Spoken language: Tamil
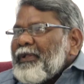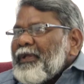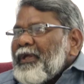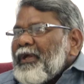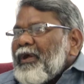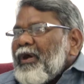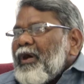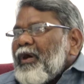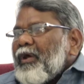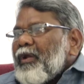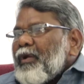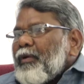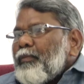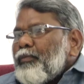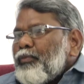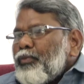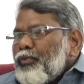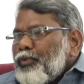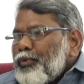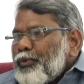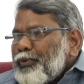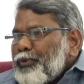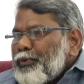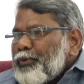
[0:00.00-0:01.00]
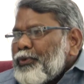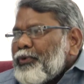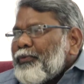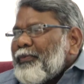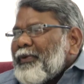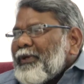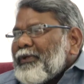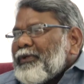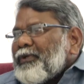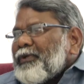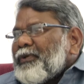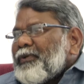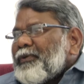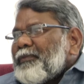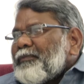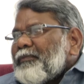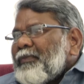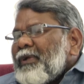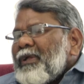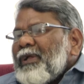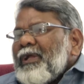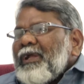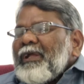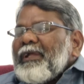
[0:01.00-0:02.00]
அதிகாரம் முழுவதும்
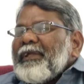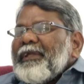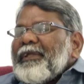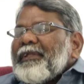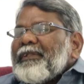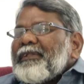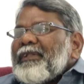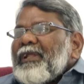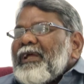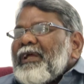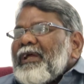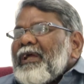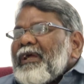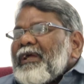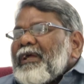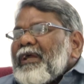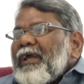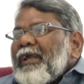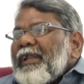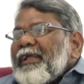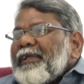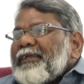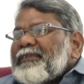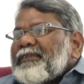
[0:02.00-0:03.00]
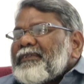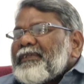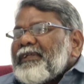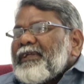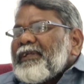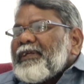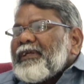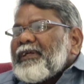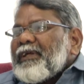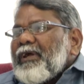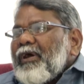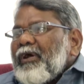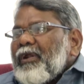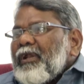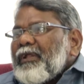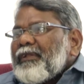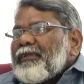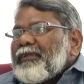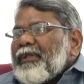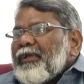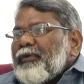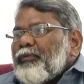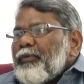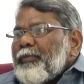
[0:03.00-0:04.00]
இந்த கடைசி
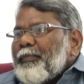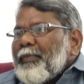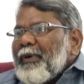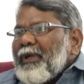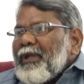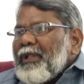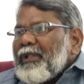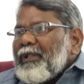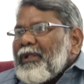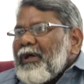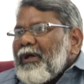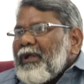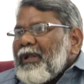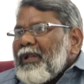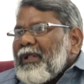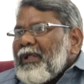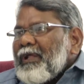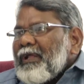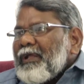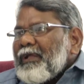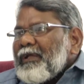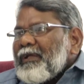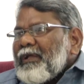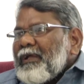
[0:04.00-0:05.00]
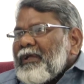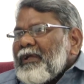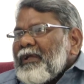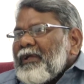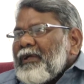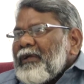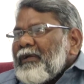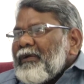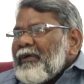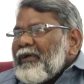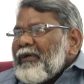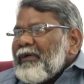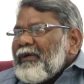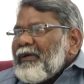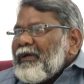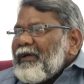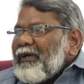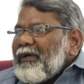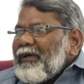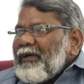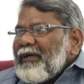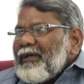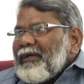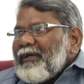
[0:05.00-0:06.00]
காலத்தை உட்பட்டதான காரியங்களை
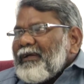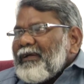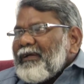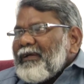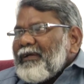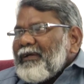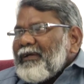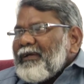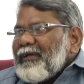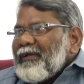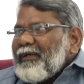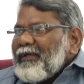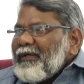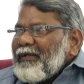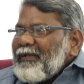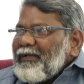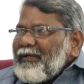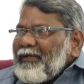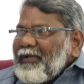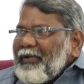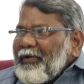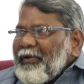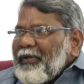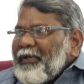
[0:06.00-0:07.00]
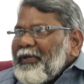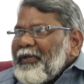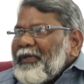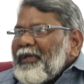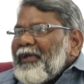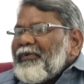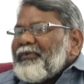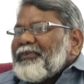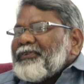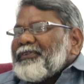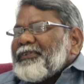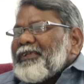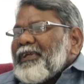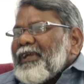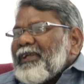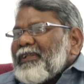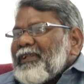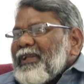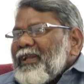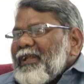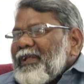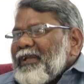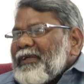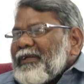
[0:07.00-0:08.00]
ஆண்டவர் எழுதியிருக்காரு சரி நிறைய விஷயம்
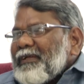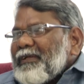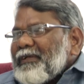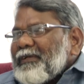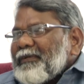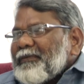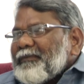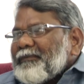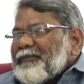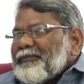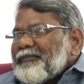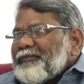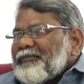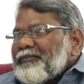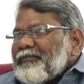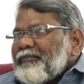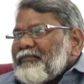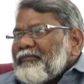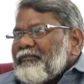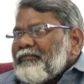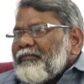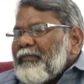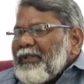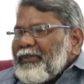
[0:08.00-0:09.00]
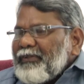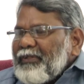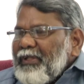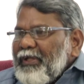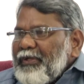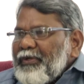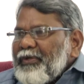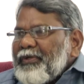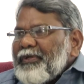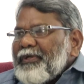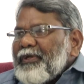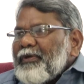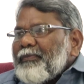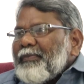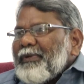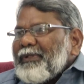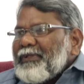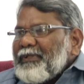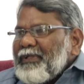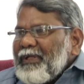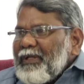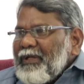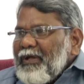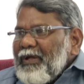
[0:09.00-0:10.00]
அதுல இருக்கு சரி மத்திய
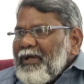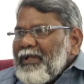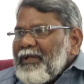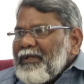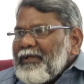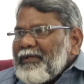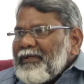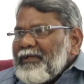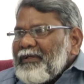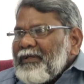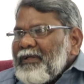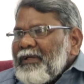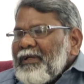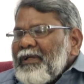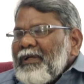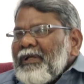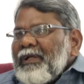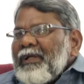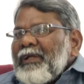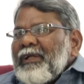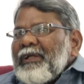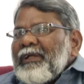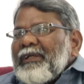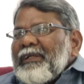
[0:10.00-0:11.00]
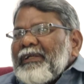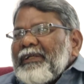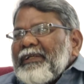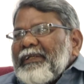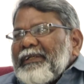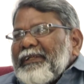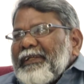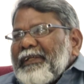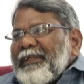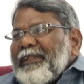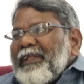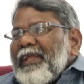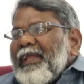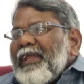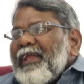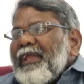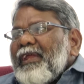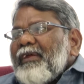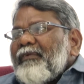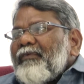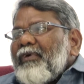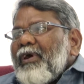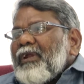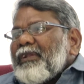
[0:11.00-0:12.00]
இருபத்தி நாலு சரி இதே
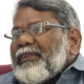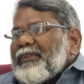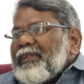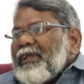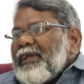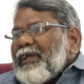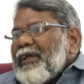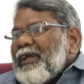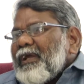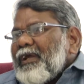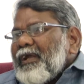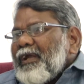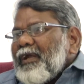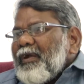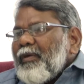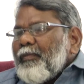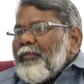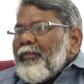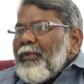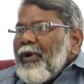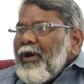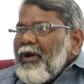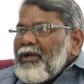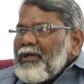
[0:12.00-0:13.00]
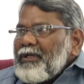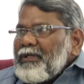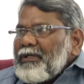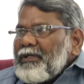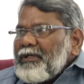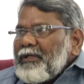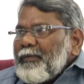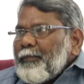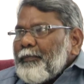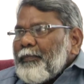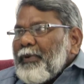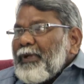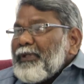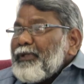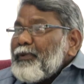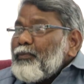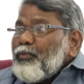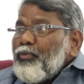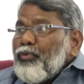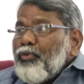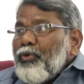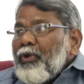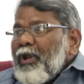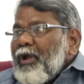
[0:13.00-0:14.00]
வார்த்தைகள் மார்க்கு
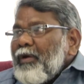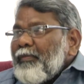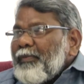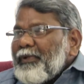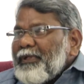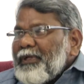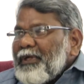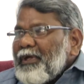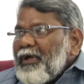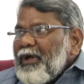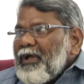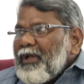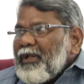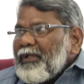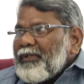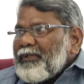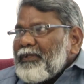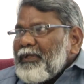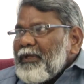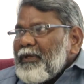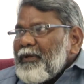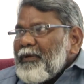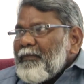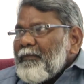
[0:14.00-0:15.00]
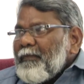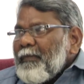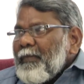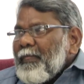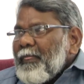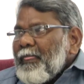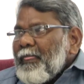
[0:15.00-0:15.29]
பதிமூன்றாம் அதிகாரத்திலும்